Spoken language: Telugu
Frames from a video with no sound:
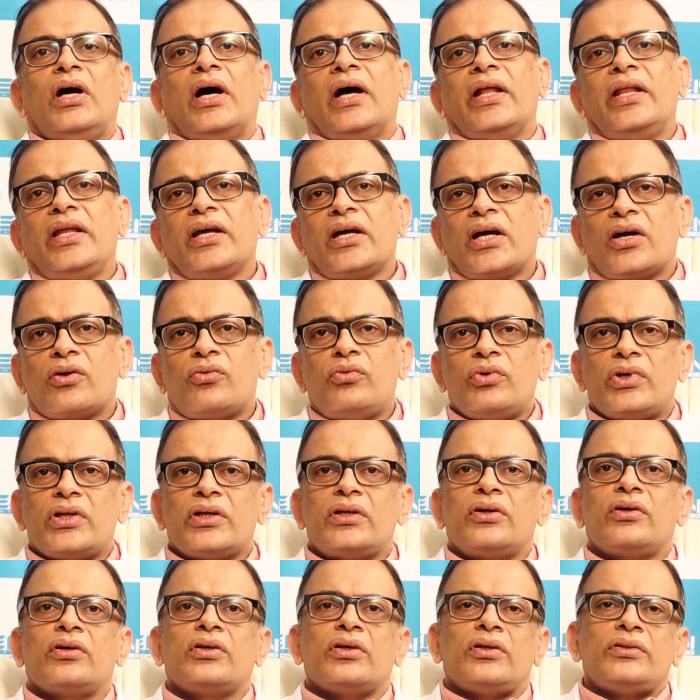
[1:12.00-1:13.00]
అదే కాకుండా
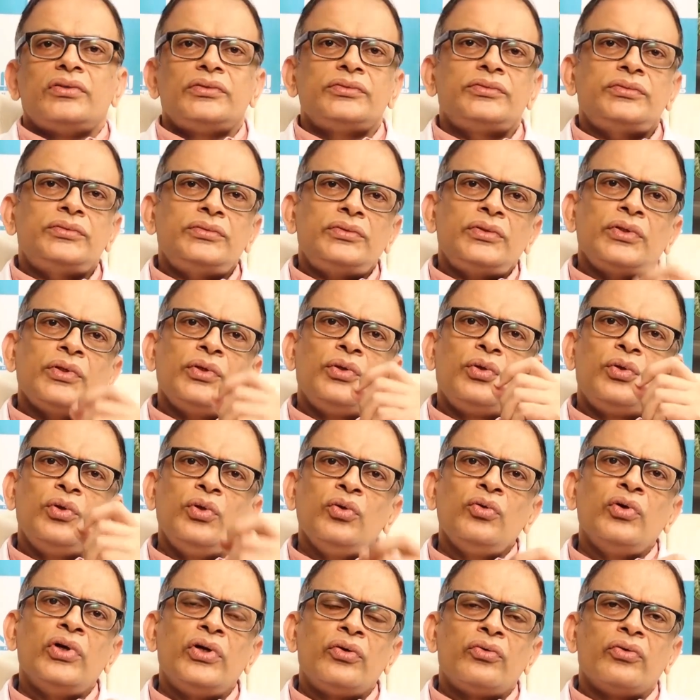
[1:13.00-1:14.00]

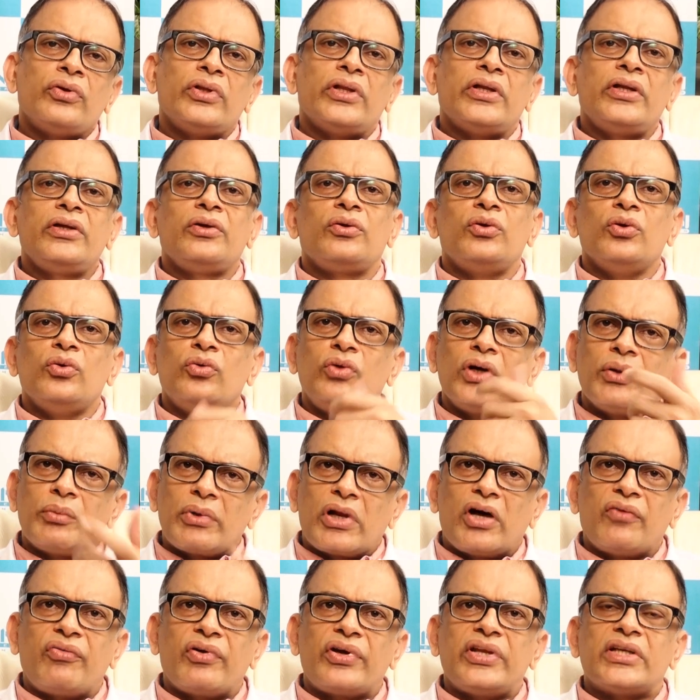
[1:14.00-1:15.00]
గ్లూ అంటుంది గ్లూ కూడా
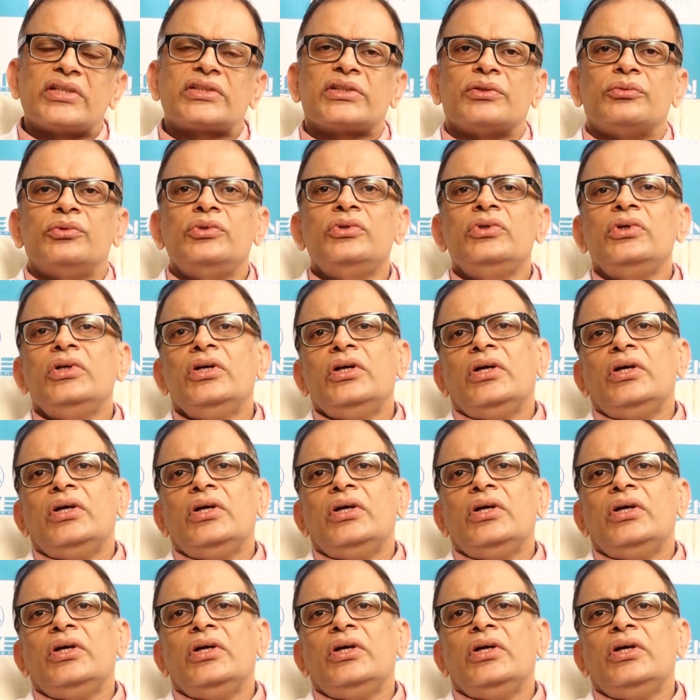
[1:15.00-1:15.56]
మనం ఆఫర్ చేస్తాము